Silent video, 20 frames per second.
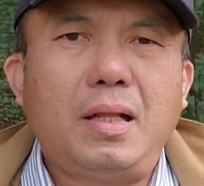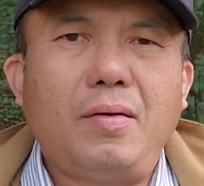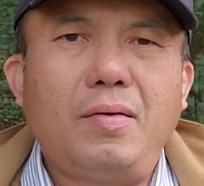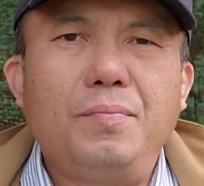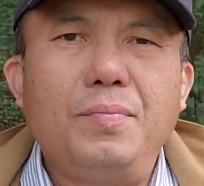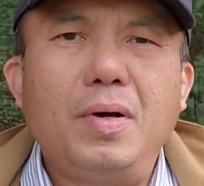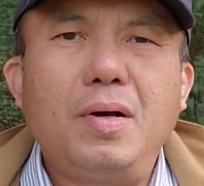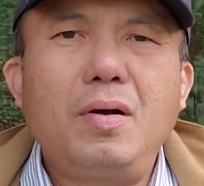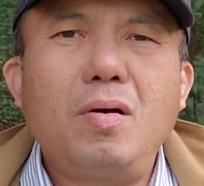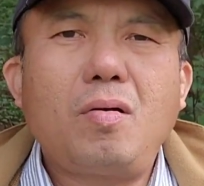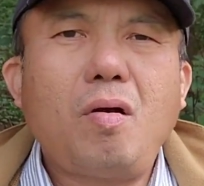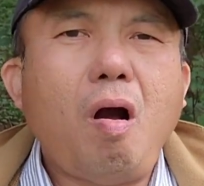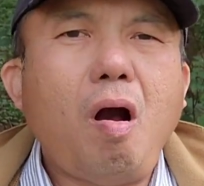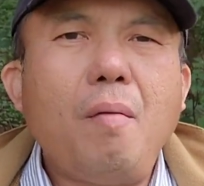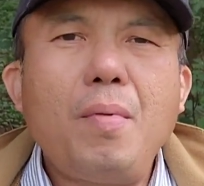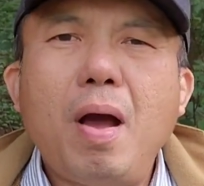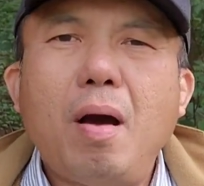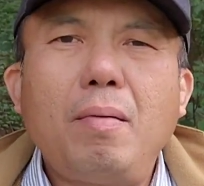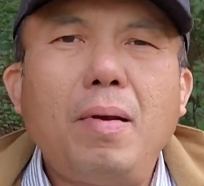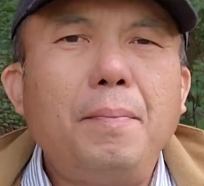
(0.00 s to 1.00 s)
tại mới có
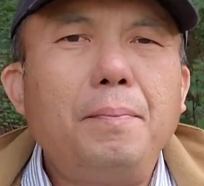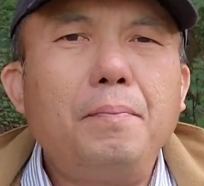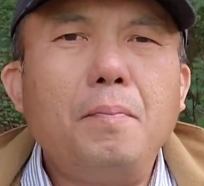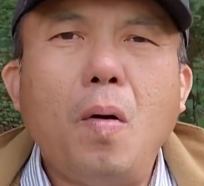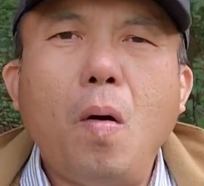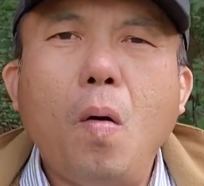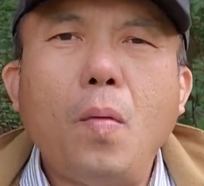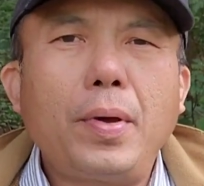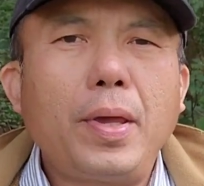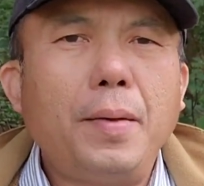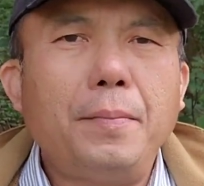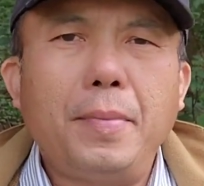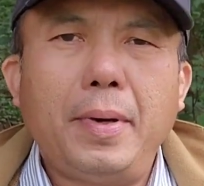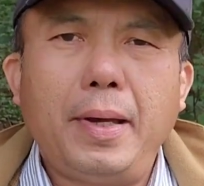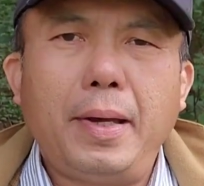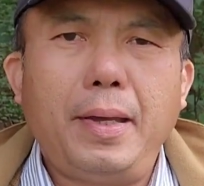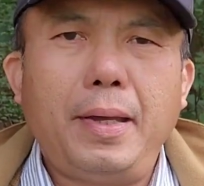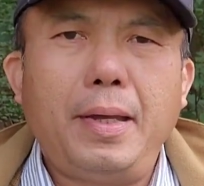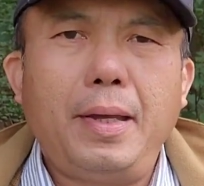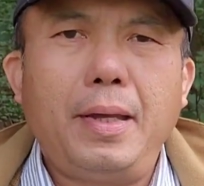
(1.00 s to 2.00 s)
con mới học lớp 1 cái
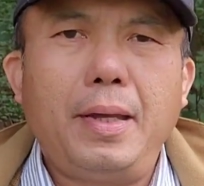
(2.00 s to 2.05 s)
mấy